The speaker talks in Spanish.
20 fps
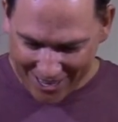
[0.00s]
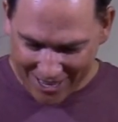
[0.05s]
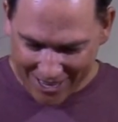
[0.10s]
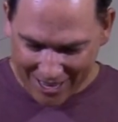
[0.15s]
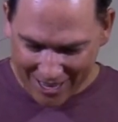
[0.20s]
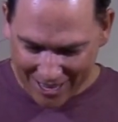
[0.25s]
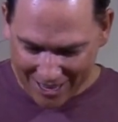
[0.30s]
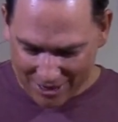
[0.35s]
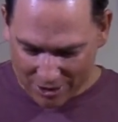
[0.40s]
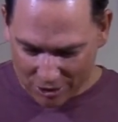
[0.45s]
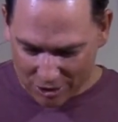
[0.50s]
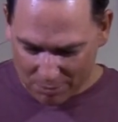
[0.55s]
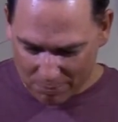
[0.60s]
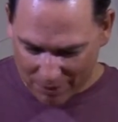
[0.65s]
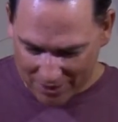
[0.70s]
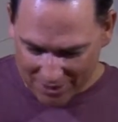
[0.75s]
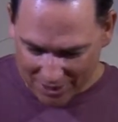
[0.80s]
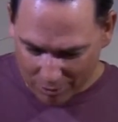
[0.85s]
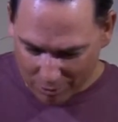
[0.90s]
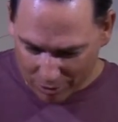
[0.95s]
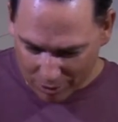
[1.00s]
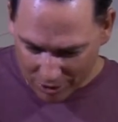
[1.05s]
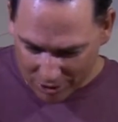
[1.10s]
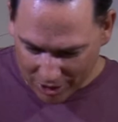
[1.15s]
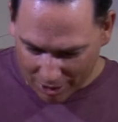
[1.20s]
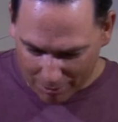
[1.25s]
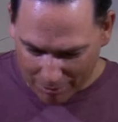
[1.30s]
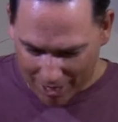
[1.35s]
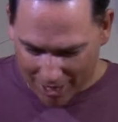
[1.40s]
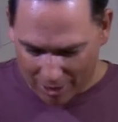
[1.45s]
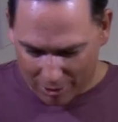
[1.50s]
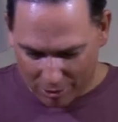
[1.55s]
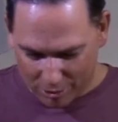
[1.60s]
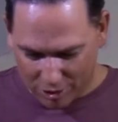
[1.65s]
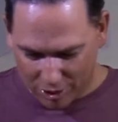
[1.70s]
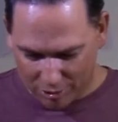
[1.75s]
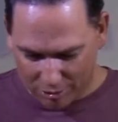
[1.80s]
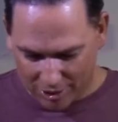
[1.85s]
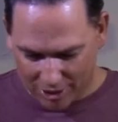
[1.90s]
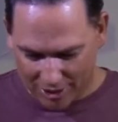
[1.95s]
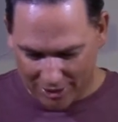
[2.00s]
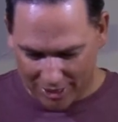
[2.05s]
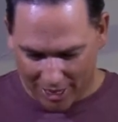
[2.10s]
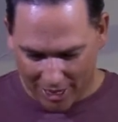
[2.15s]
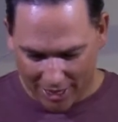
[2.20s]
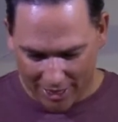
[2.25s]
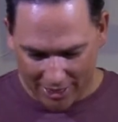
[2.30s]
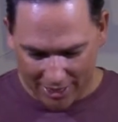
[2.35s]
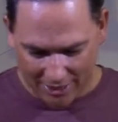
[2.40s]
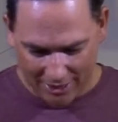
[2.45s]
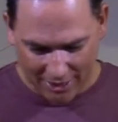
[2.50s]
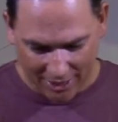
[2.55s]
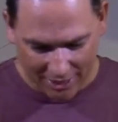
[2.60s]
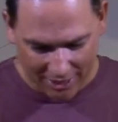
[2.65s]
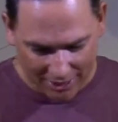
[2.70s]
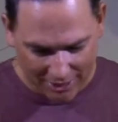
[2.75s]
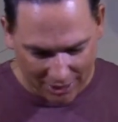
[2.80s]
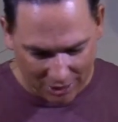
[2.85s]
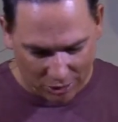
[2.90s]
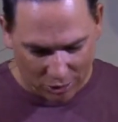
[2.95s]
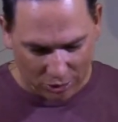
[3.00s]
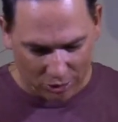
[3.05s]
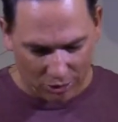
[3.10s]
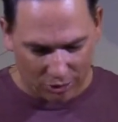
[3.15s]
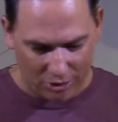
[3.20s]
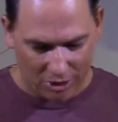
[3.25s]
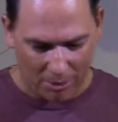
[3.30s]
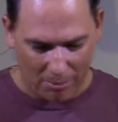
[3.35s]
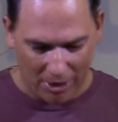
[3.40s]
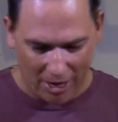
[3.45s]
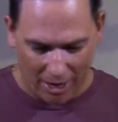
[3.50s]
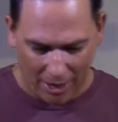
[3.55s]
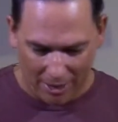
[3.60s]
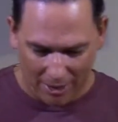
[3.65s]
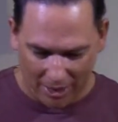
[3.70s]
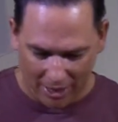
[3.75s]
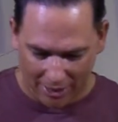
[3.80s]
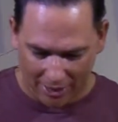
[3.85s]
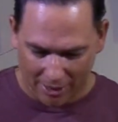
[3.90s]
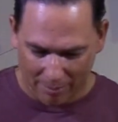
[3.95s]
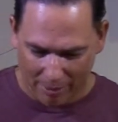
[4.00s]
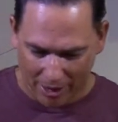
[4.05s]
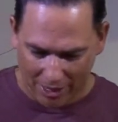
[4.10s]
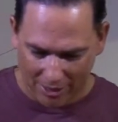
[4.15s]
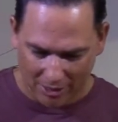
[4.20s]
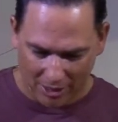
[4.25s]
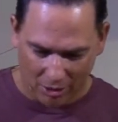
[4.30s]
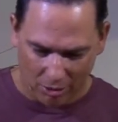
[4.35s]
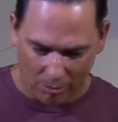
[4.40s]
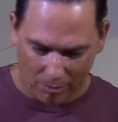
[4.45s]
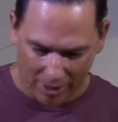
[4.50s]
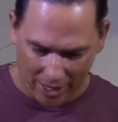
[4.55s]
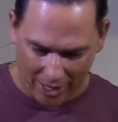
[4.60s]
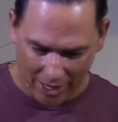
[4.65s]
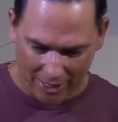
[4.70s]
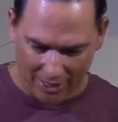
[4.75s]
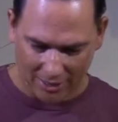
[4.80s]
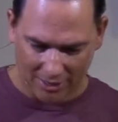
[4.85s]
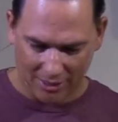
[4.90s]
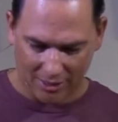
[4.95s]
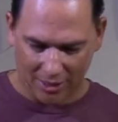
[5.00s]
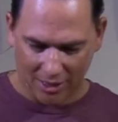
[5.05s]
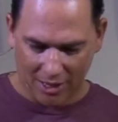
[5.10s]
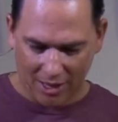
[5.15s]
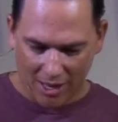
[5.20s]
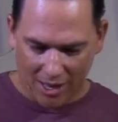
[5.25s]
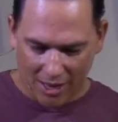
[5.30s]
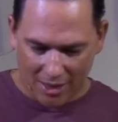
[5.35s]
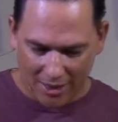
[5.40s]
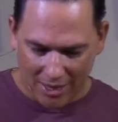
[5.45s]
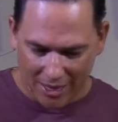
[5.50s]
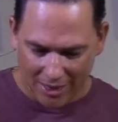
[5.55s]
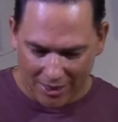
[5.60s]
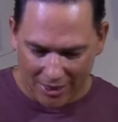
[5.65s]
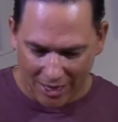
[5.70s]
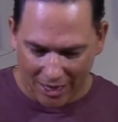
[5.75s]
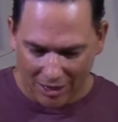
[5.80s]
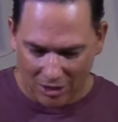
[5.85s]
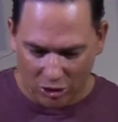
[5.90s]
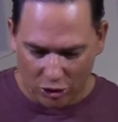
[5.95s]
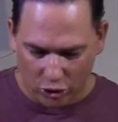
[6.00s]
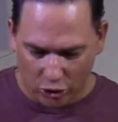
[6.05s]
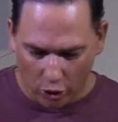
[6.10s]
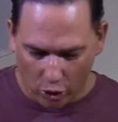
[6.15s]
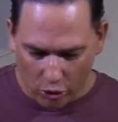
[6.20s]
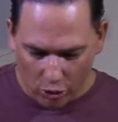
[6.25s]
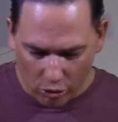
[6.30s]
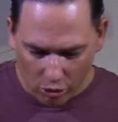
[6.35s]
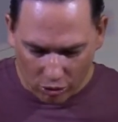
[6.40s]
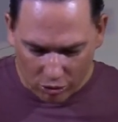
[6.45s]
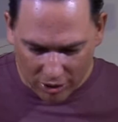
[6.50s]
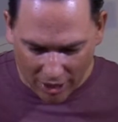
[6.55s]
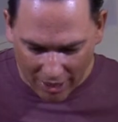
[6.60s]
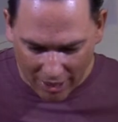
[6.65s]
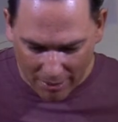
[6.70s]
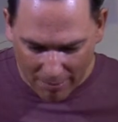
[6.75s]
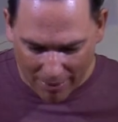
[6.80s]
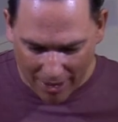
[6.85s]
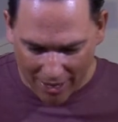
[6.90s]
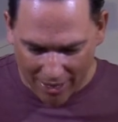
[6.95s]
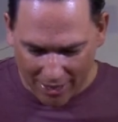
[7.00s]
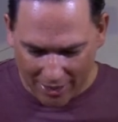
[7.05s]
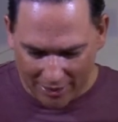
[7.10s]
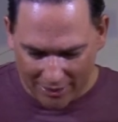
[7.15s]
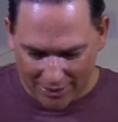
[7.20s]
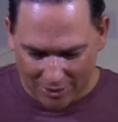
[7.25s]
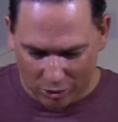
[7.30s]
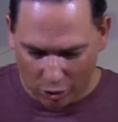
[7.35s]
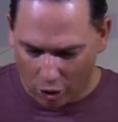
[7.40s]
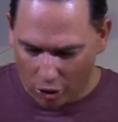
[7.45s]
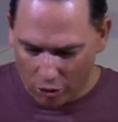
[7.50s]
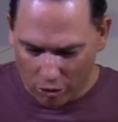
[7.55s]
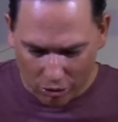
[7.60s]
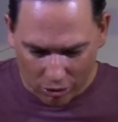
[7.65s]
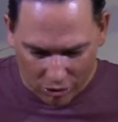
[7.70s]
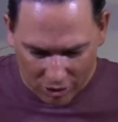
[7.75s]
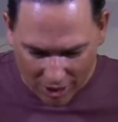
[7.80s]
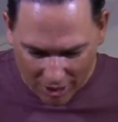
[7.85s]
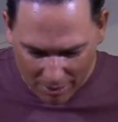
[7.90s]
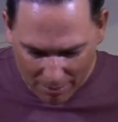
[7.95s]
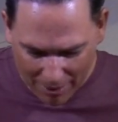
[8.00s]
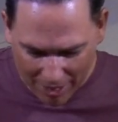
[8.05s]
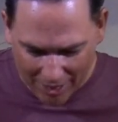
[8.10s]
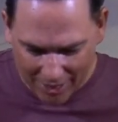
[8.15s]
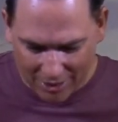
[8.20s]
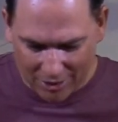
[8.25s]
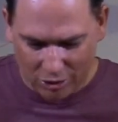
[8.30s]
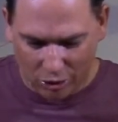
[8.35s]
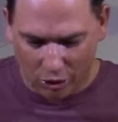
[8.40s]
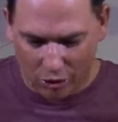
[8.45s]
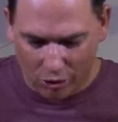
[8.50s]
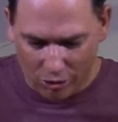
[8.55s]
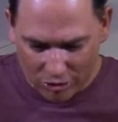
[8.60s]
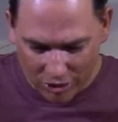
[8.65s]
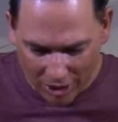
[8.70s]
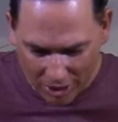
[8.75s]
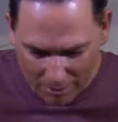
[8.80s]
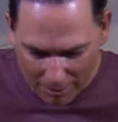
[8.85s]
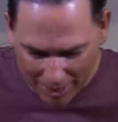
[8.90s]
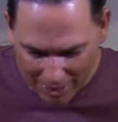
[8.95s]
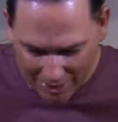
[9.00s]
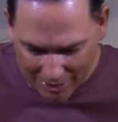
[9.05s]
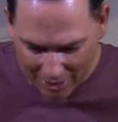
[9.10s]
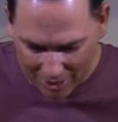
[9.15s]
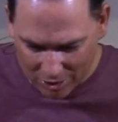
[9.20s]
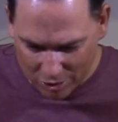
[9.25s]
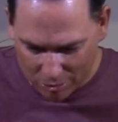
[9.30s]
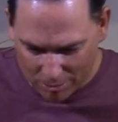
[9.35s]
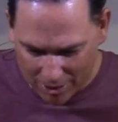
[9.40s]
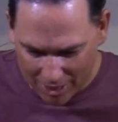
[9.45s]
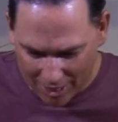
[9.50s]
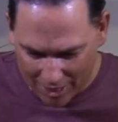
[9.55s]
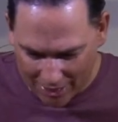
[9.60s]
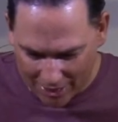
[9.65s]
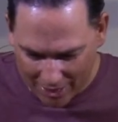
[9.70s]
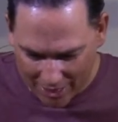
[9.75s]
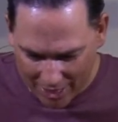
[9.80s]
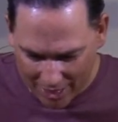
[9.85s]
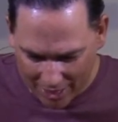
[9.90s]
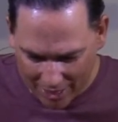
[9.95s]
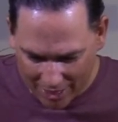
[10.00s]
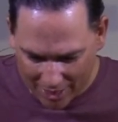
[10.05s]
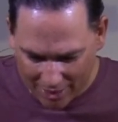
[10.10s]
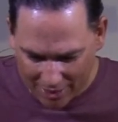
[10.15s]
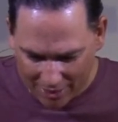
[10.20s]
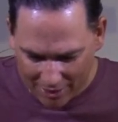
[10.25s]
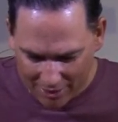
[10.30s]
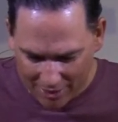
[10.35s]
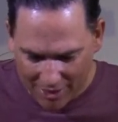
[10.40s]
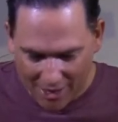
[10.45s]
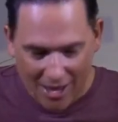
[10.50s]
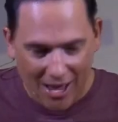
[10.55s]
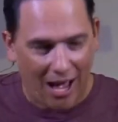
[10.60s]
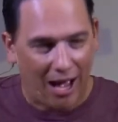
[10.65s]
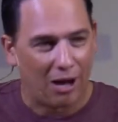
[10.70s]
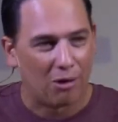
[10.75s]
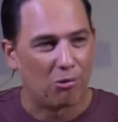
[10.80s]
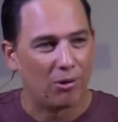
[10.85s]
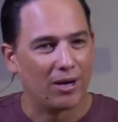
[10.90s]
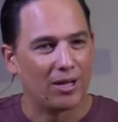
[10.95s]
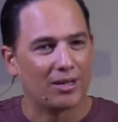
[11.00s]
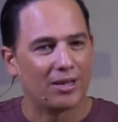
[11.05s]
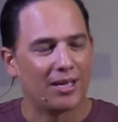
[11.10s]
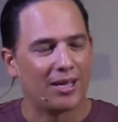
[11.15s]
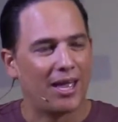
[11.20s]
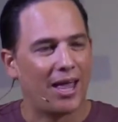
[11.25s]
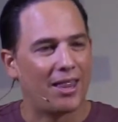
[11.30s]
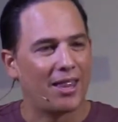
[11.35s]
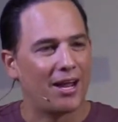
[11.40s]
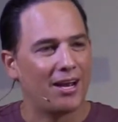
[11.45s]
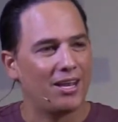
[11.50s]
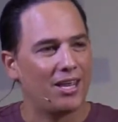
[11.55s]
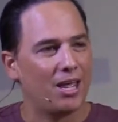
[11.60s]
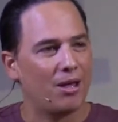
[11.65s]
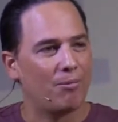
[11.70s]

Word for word: y entonces versículo 2, habla a los hijos de Israel y decirles, estos son los animales que comeréis. De entre todos los animales, todos los animales, todos los animales que hay sobre la tierra, acuérdate que Adán y